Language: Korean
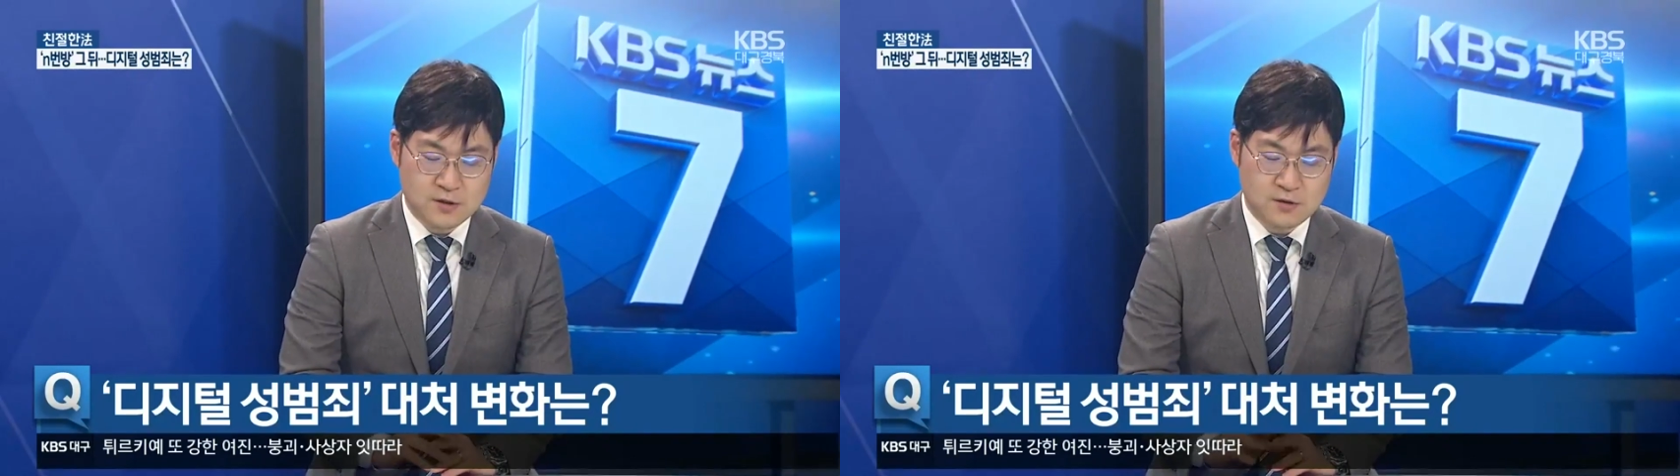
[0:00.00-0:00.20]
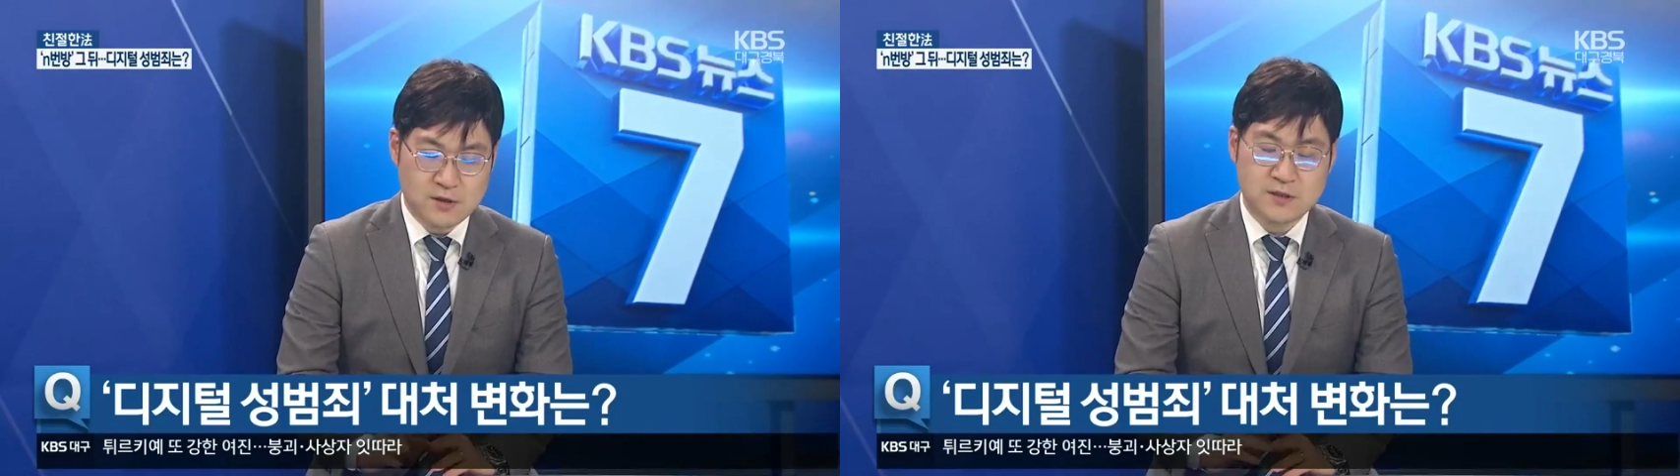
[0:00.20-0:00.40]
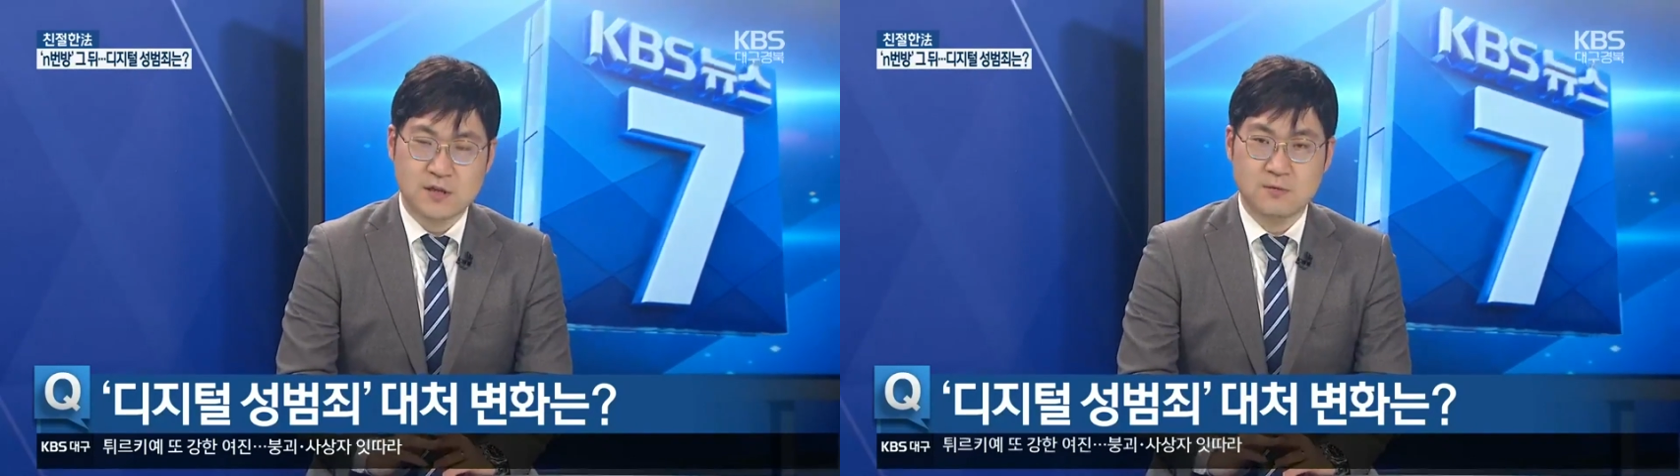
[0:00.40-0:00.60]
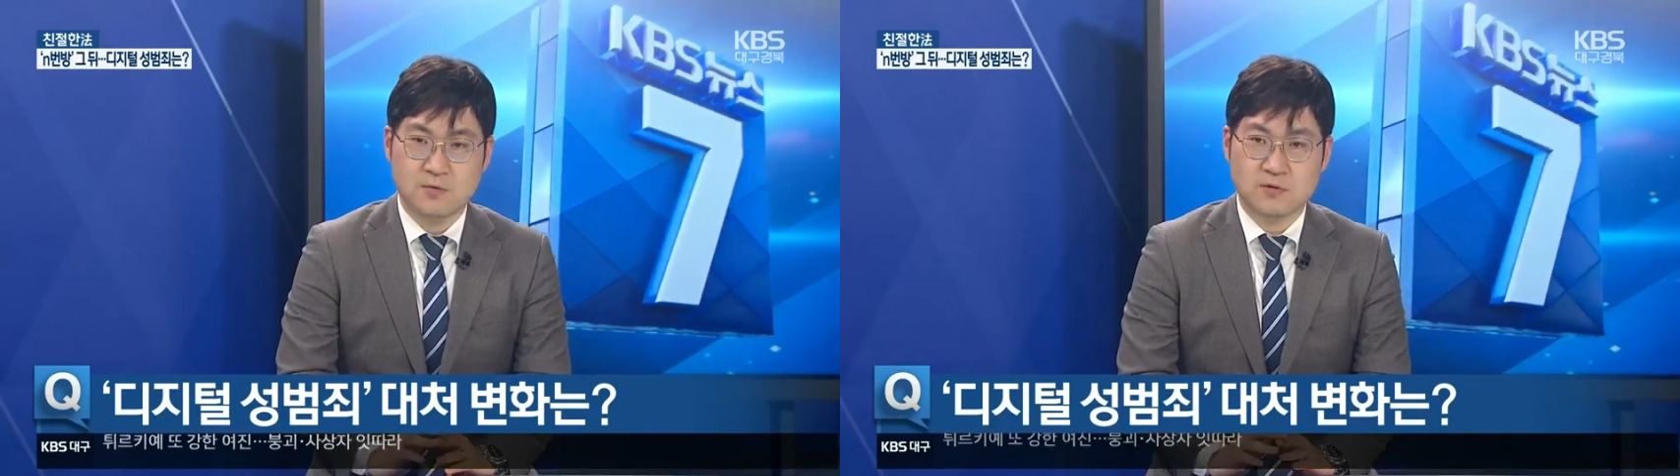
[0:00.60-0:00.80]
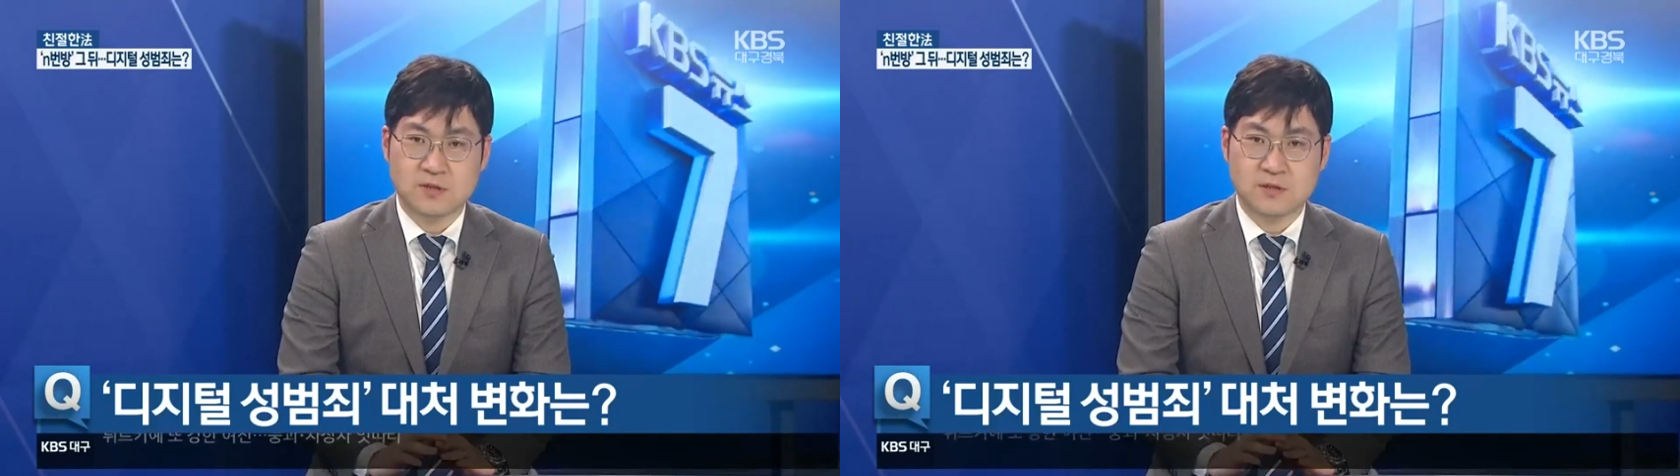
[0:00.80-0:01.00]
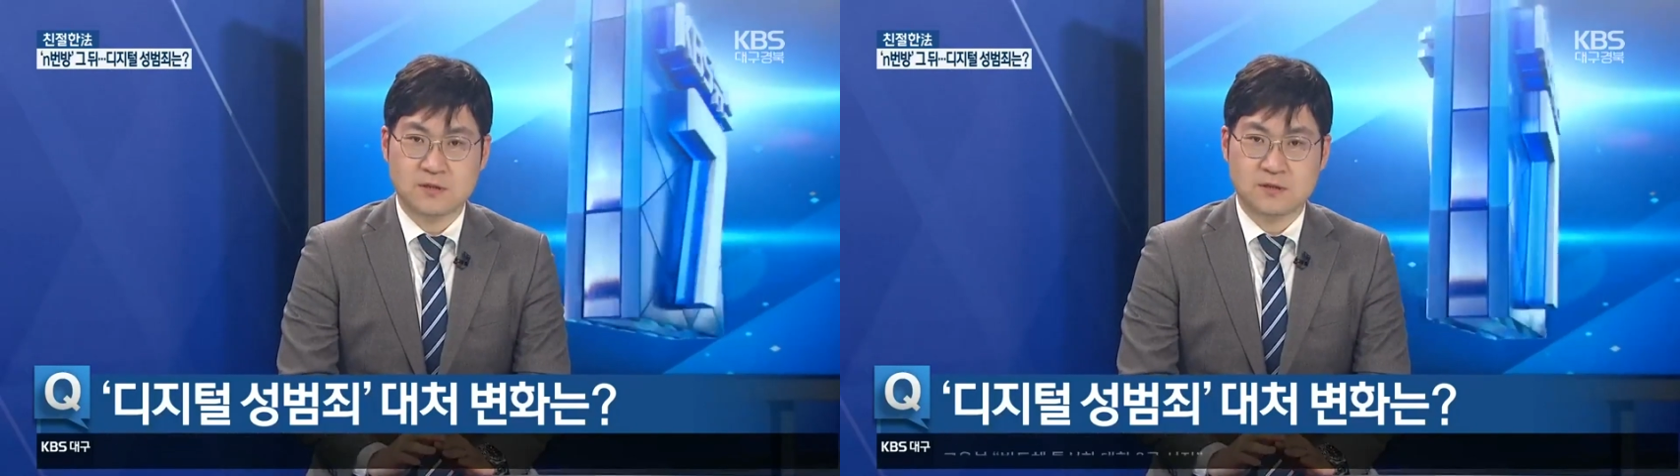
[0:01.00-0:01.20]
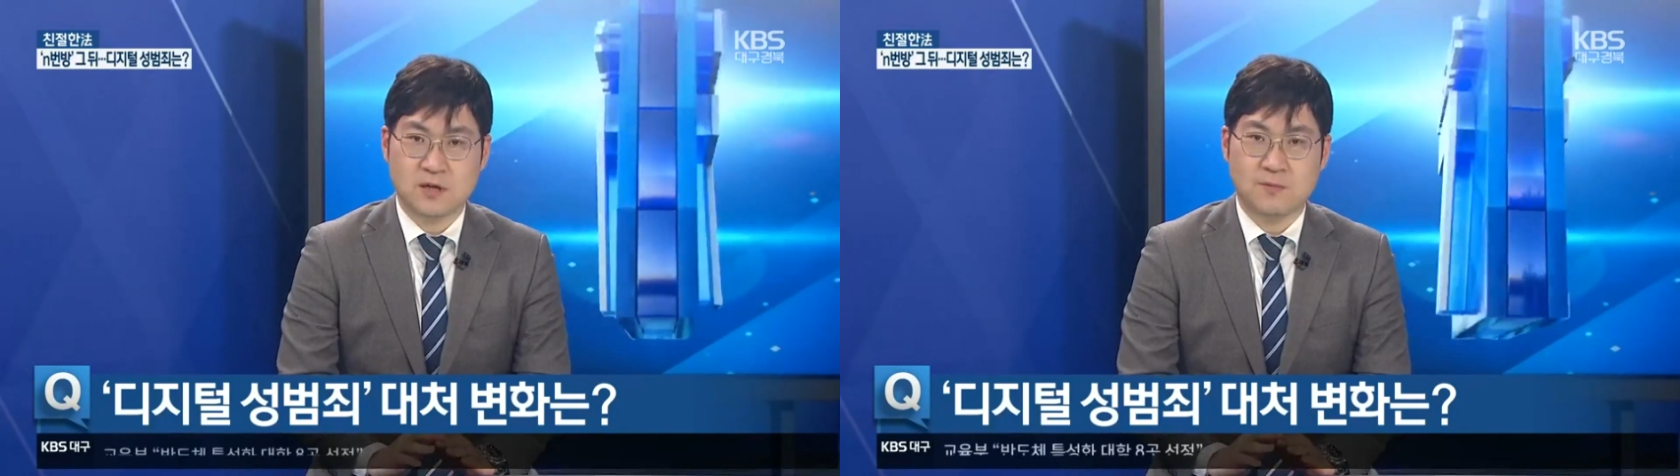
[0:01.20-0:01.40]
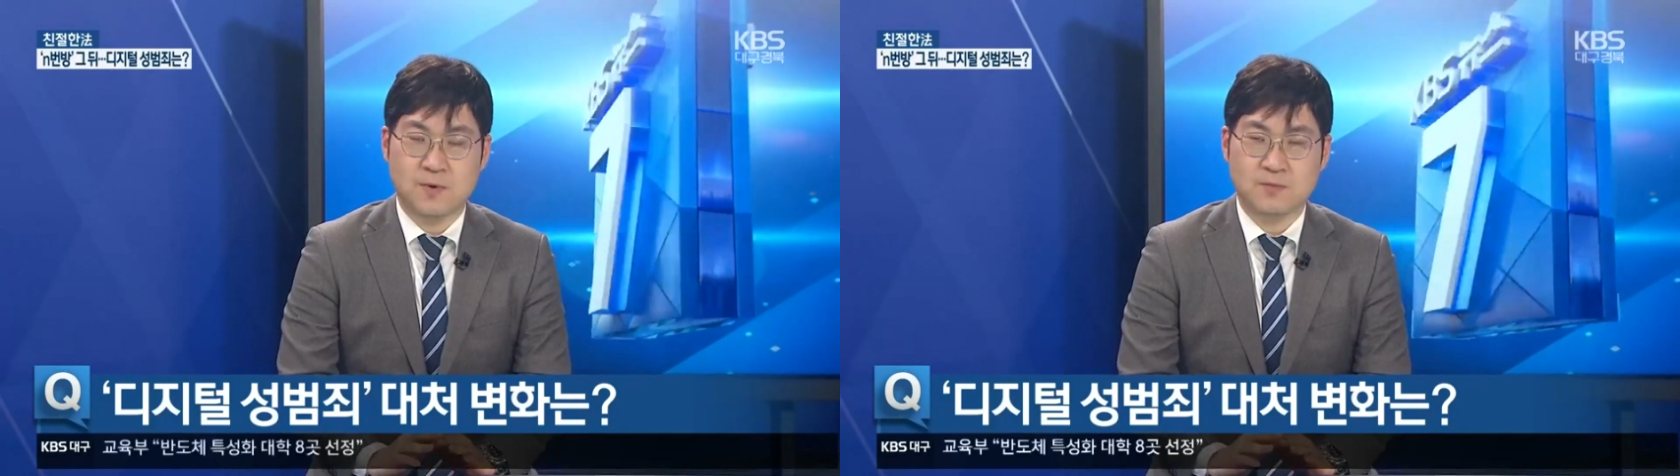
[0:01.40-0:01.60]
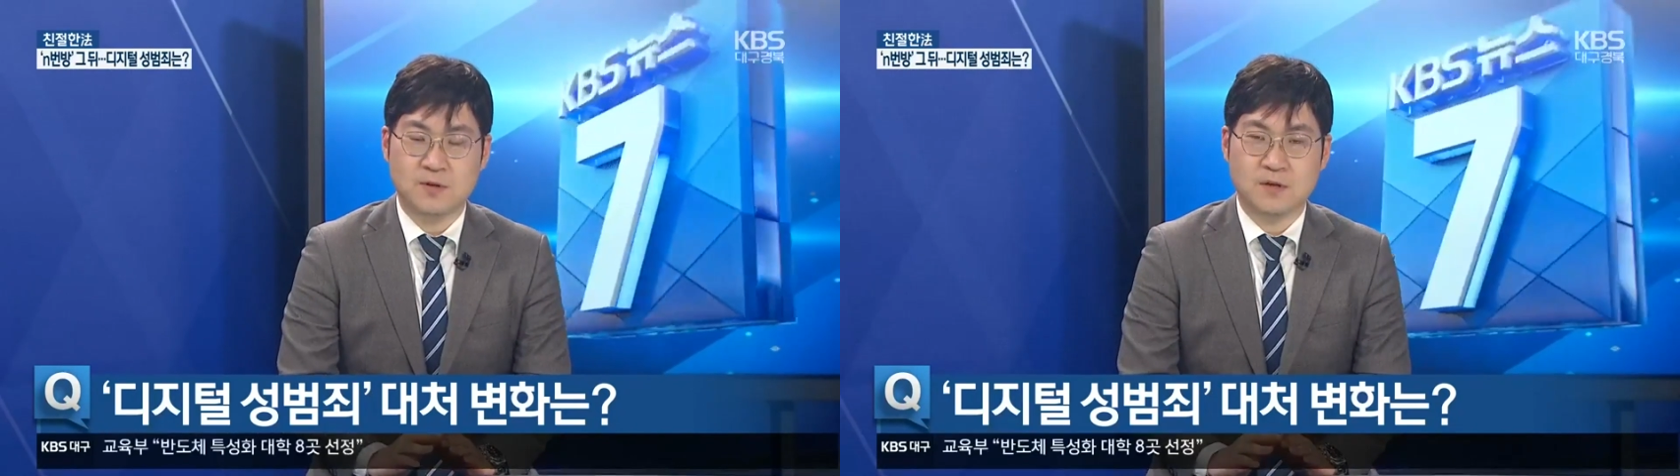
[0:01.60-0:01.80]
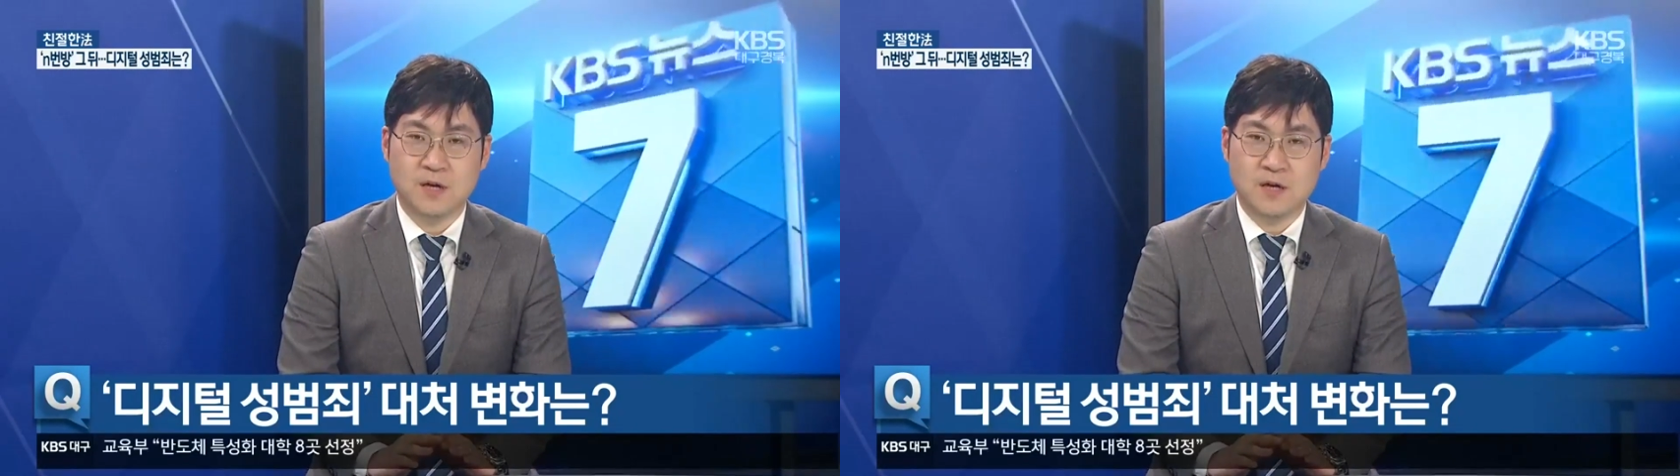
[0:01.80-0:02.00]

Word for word: 전기사업통신사업법은